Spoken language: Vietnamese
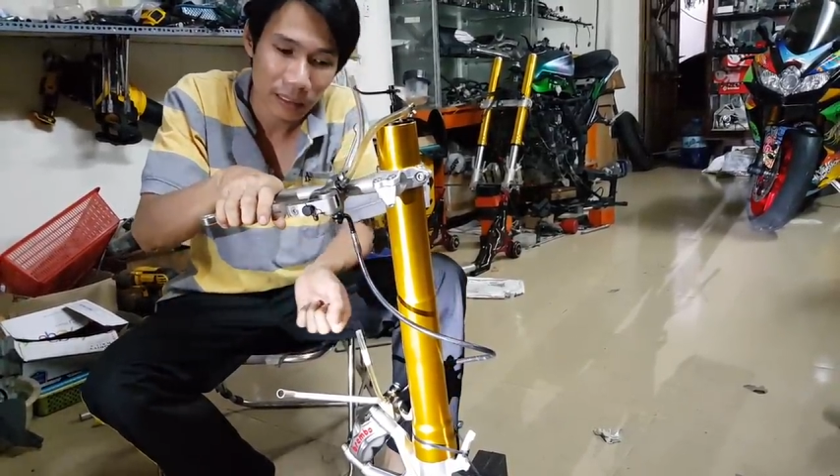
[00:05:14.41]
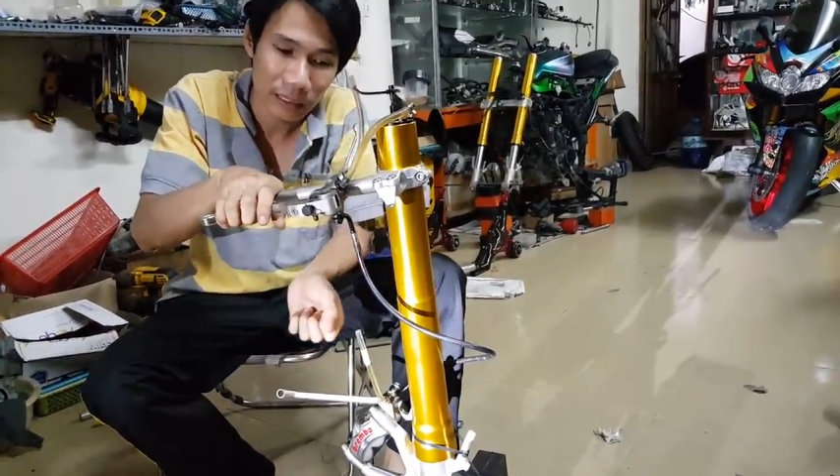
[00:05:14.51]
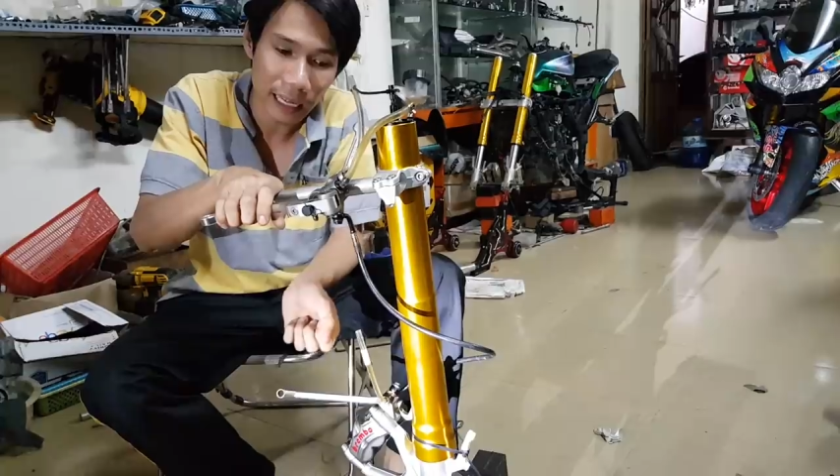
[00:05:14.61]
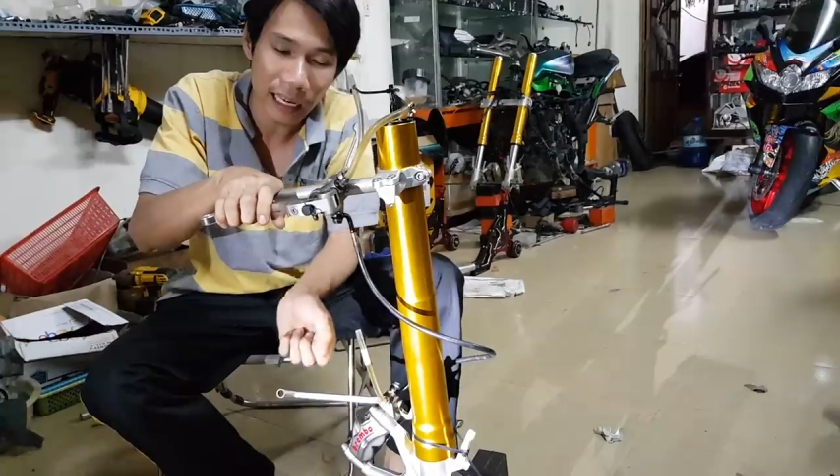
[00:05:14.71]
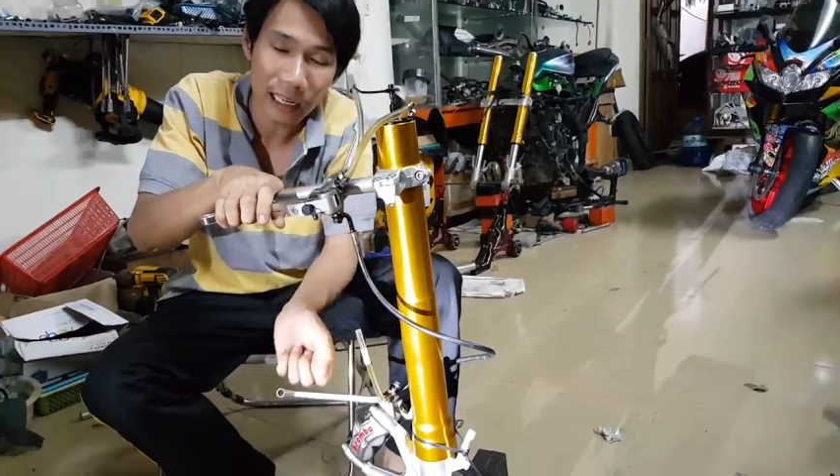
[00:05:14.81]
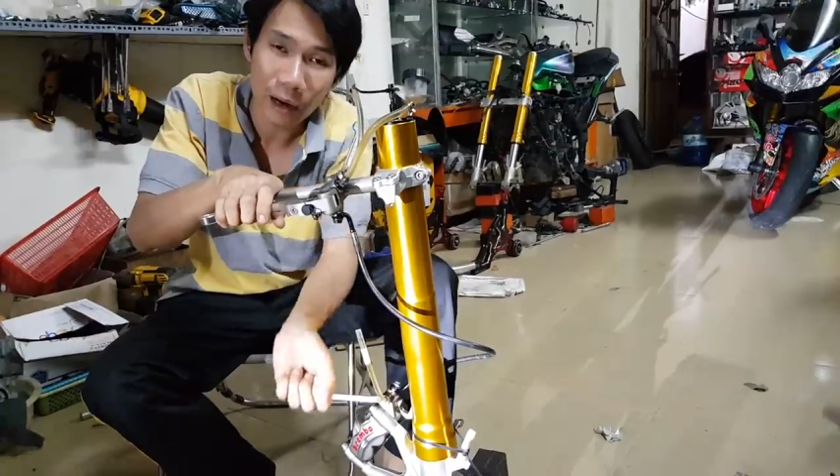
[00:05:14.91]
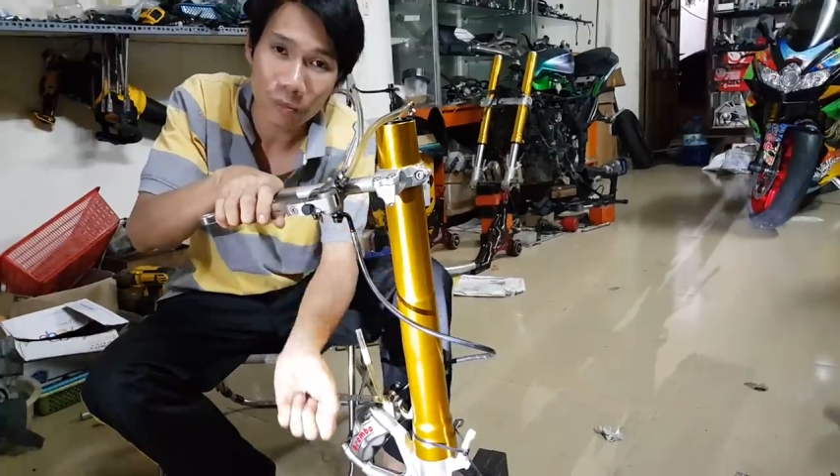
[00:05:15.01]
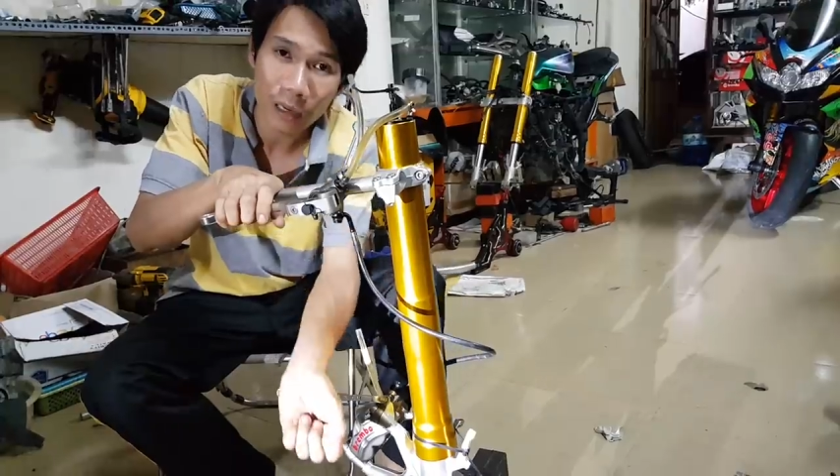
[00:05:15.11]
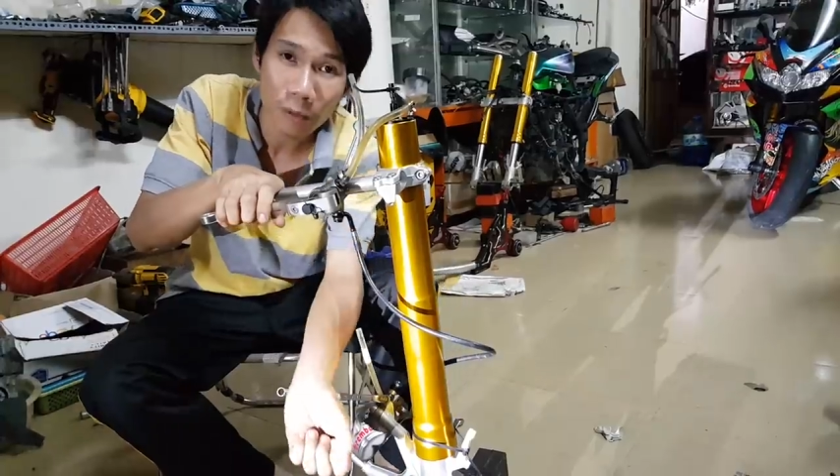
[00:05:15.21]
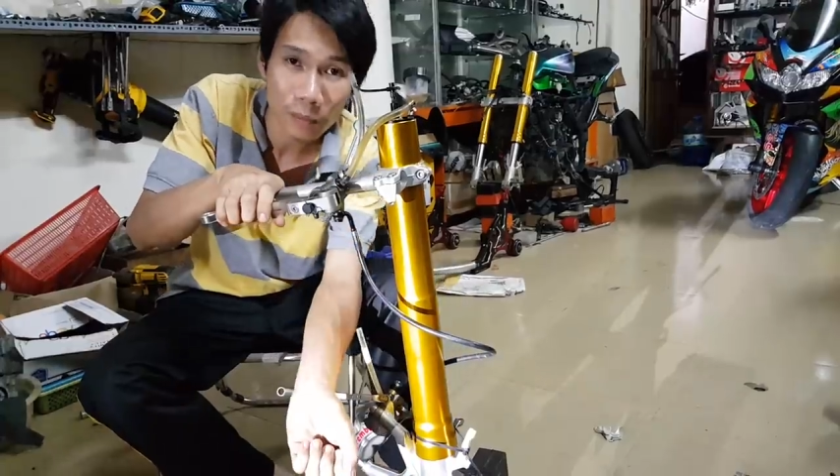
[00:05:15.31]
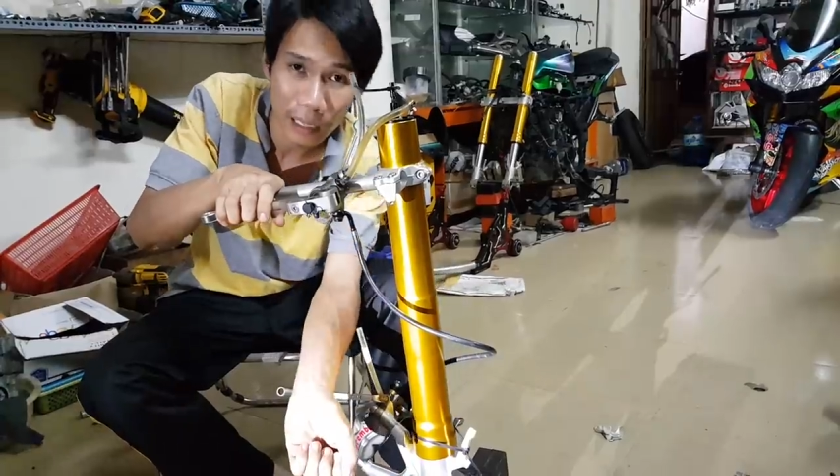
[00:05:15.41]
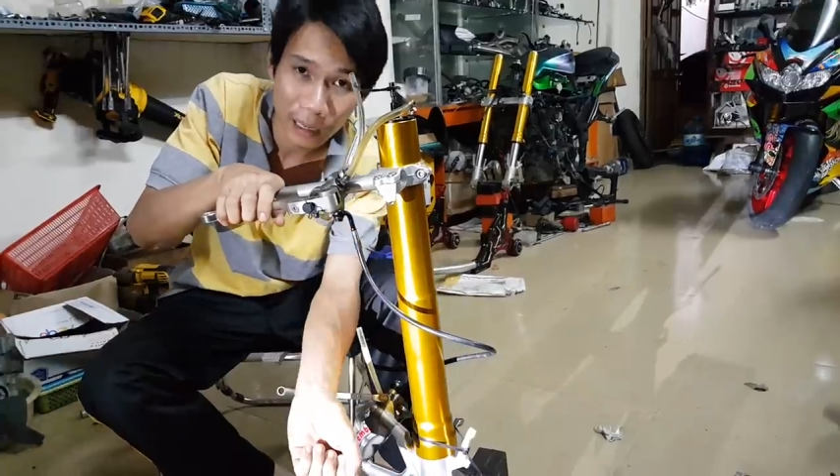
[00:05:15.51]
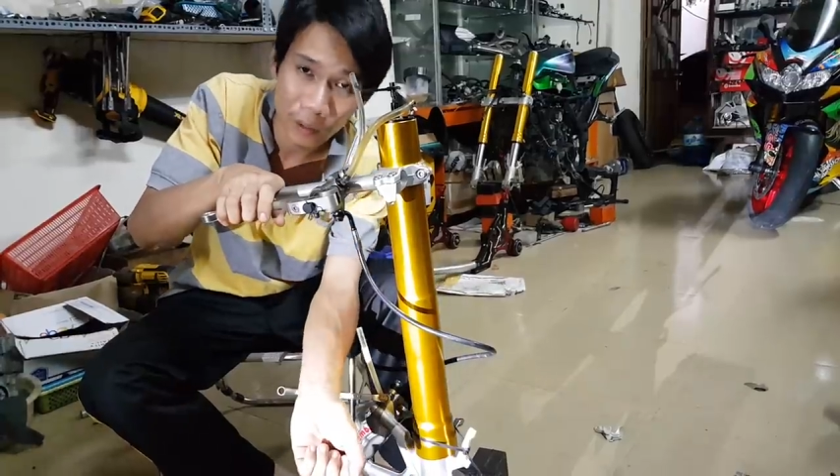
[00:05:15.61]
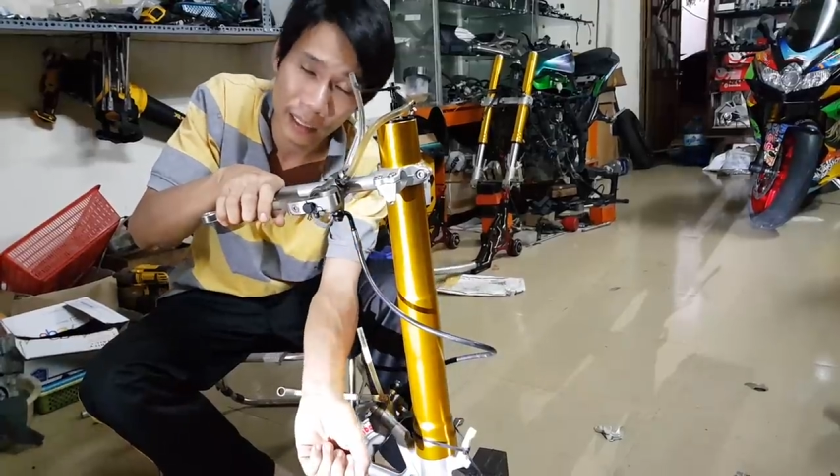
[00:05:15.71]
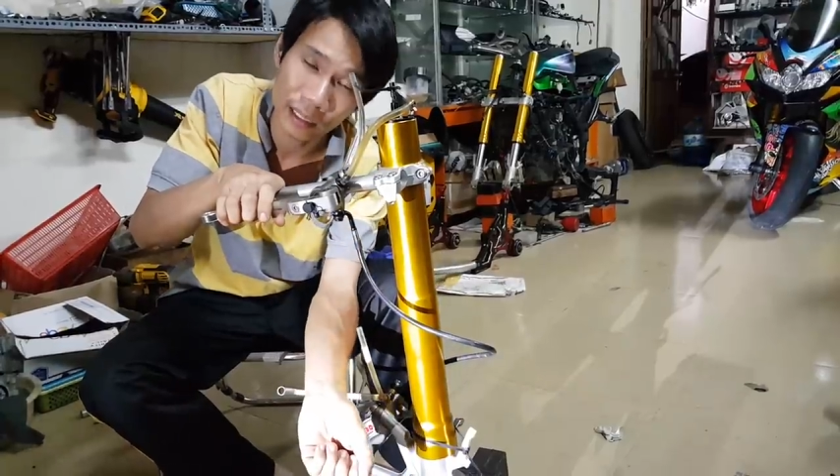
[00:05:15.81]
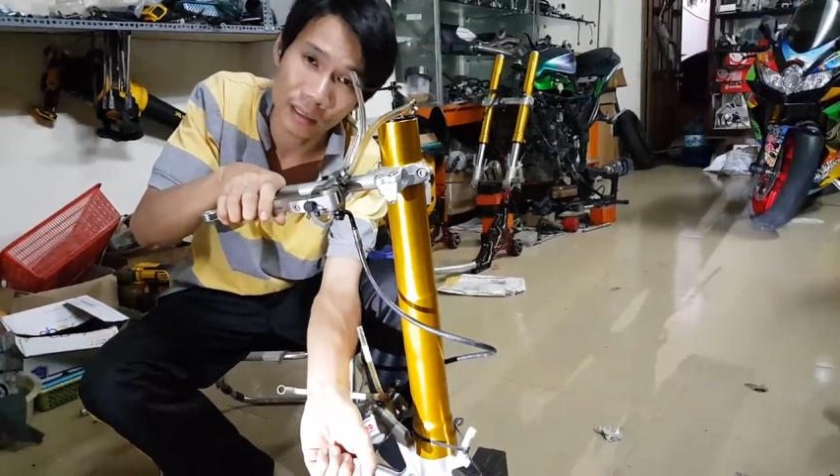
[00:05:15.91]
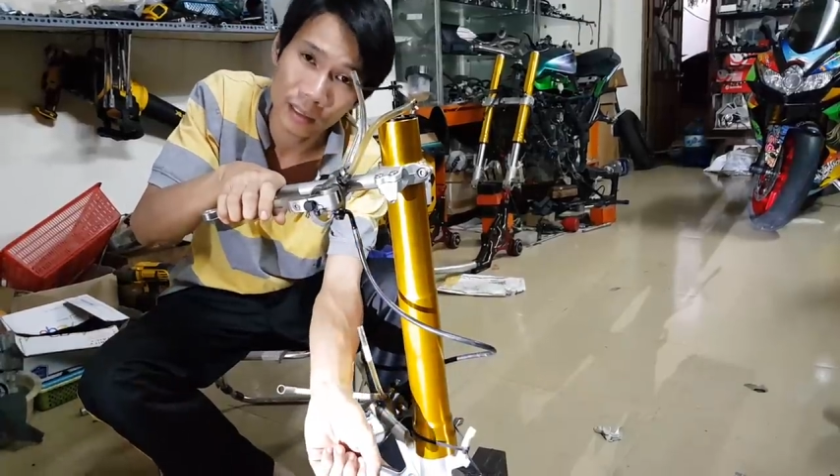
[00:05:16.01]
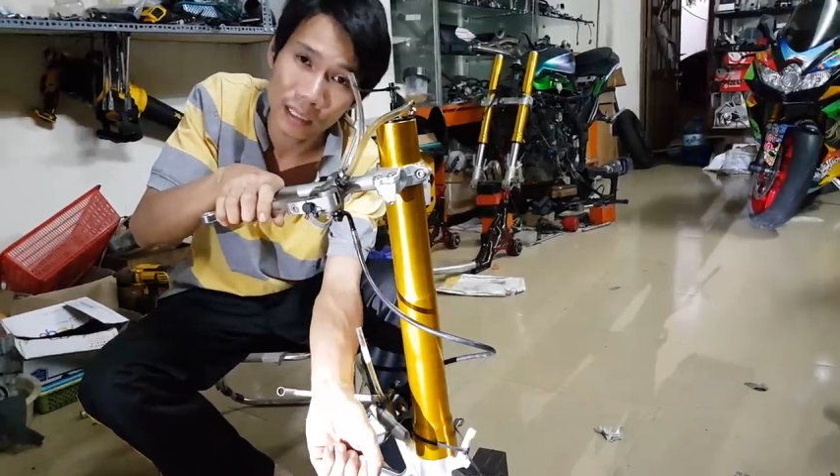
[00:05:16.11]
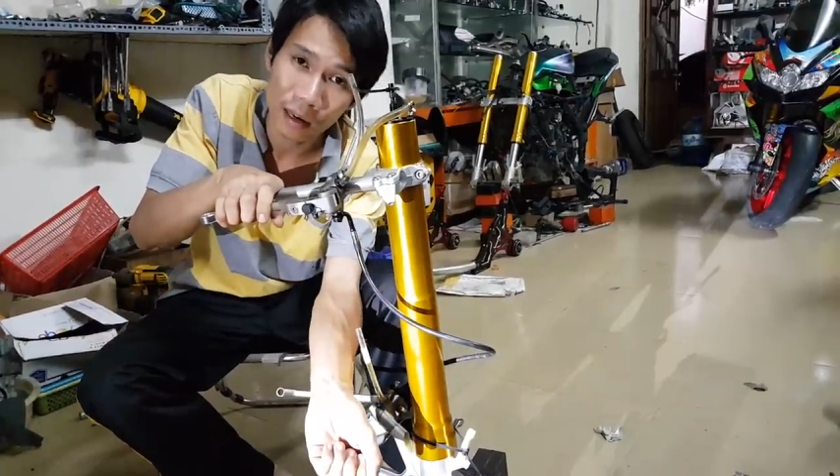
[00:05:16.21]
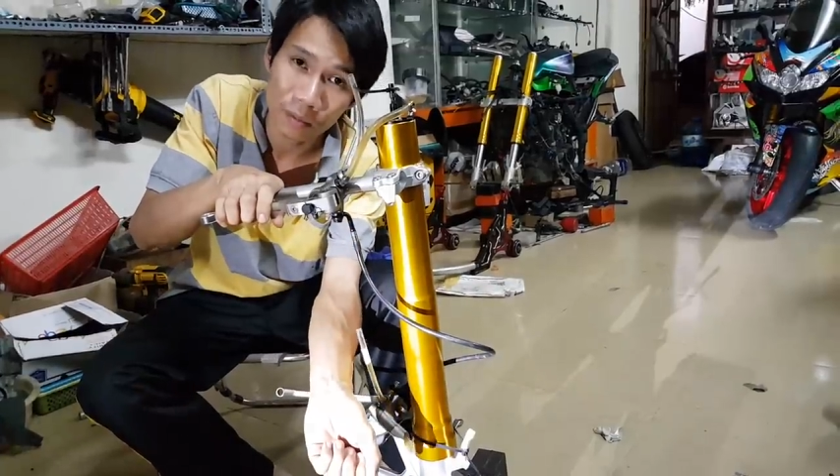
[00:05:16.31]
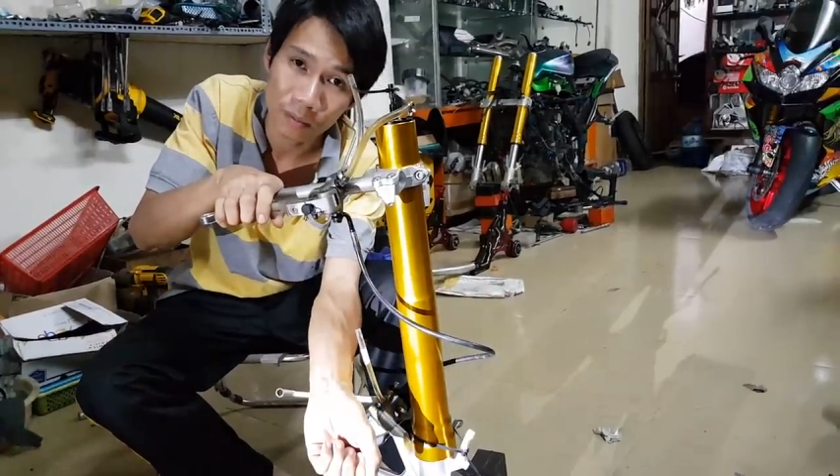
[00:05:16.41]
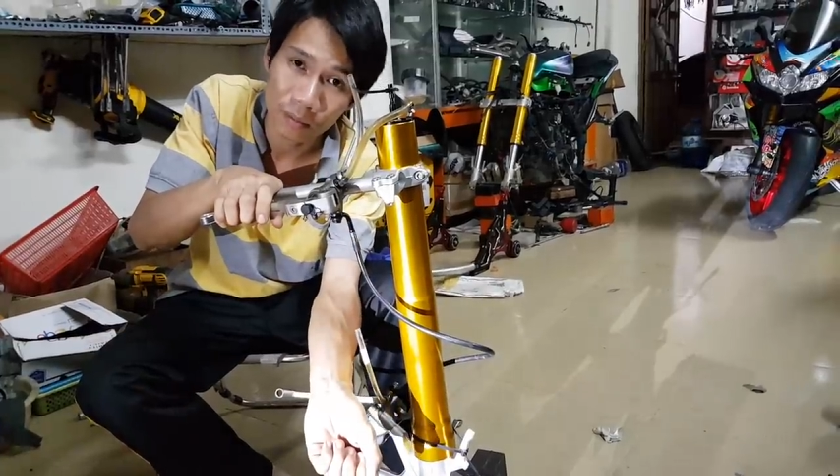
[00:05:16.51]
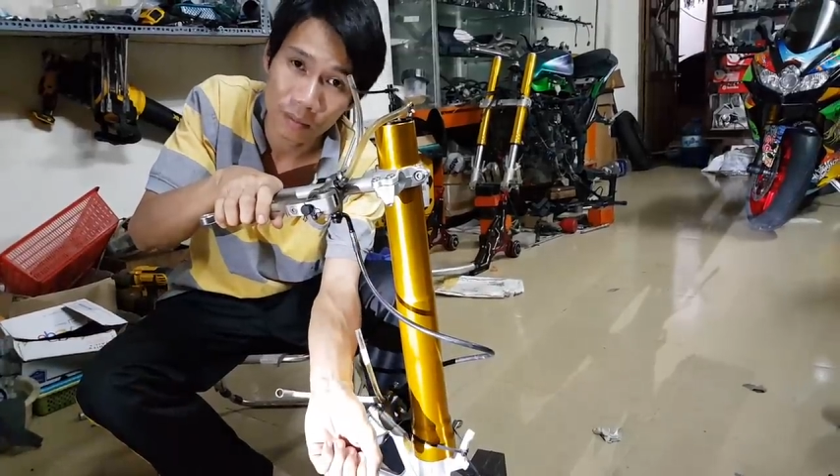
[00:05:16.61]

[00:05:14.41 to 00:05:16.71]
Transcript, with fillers: xả lỏng ốc ra khoảng nửa vòng